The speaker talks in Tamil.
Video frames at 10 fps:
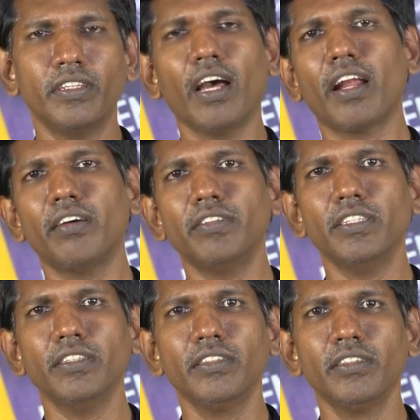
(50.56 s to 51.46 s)

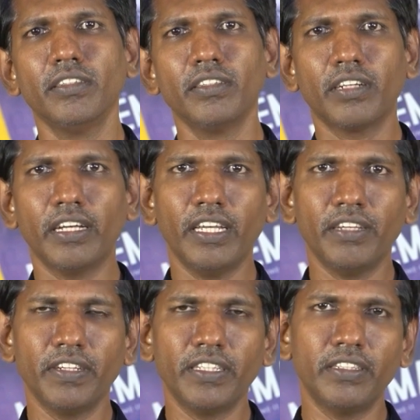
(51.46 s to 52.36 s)
யாராவது
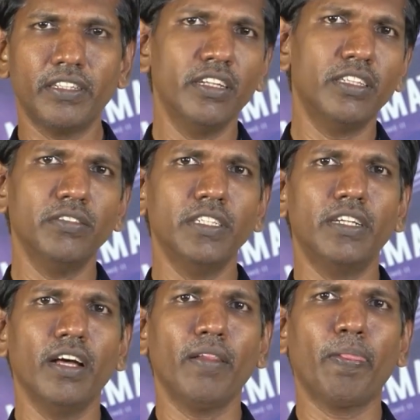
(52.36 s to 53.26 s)
கையை வைத்து தடுத்து
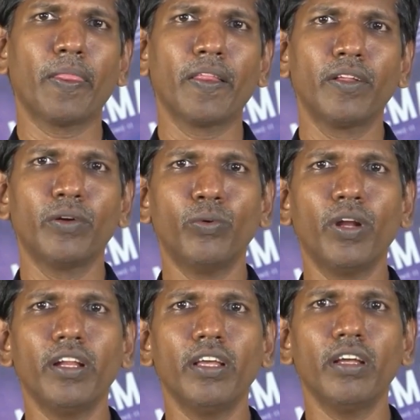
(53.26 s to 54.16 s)
விட்டால்
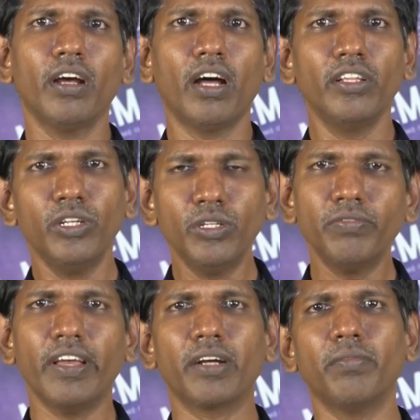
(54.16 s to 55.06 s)
உடனே அது
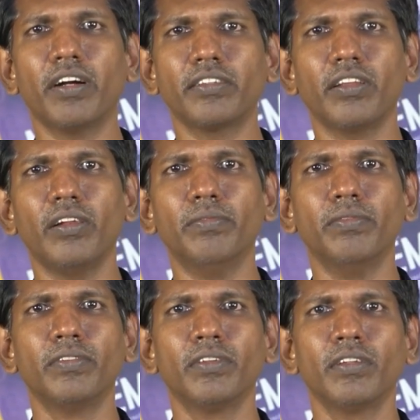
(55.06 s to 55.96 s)
இன்னும் வேகமாக
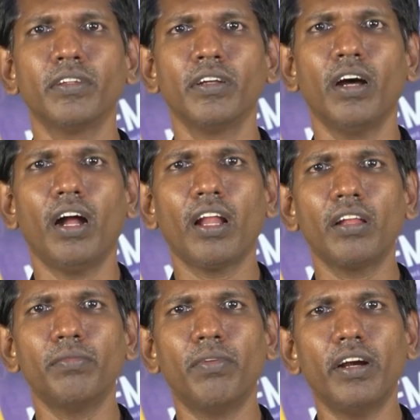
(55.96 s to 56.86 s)
செல்லும்
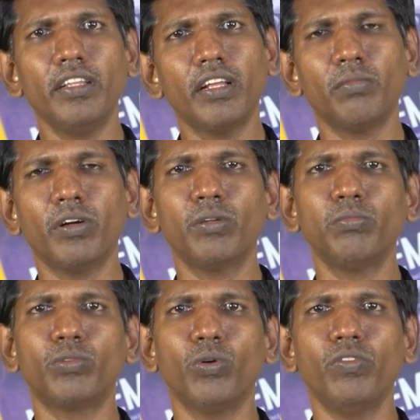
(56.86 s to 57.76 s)
ஆனால் மனிதன்
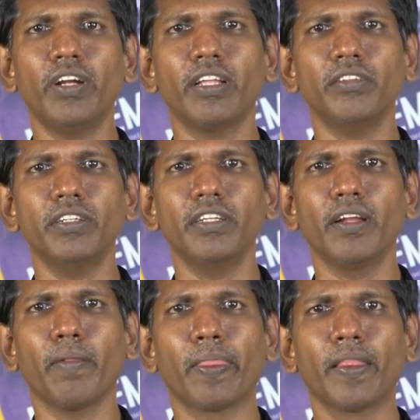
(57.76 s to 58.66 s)
மட்டும் தோல்வி அடைந்து
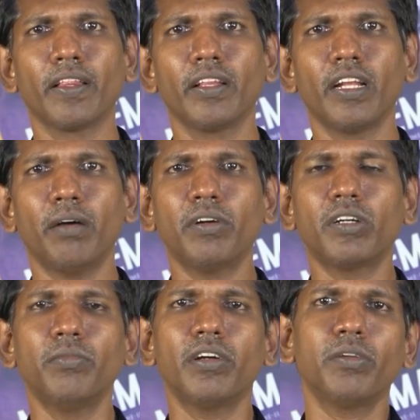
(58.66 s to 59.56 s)
விடுகிறான்
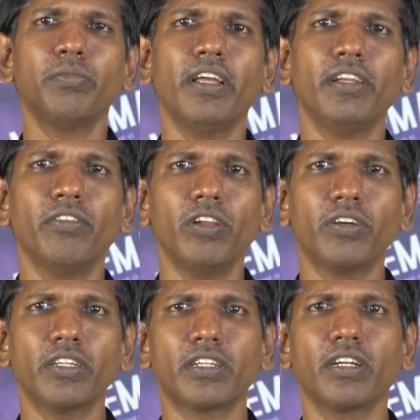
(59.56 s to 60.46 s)
நமக்கு மட்டும் ஏன்
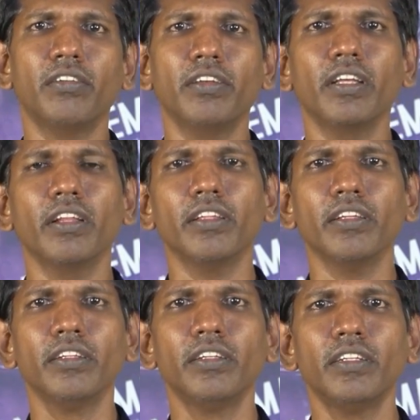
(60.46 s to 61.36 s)
இவ்வளவு கஷ்டங்கள் வருகிறது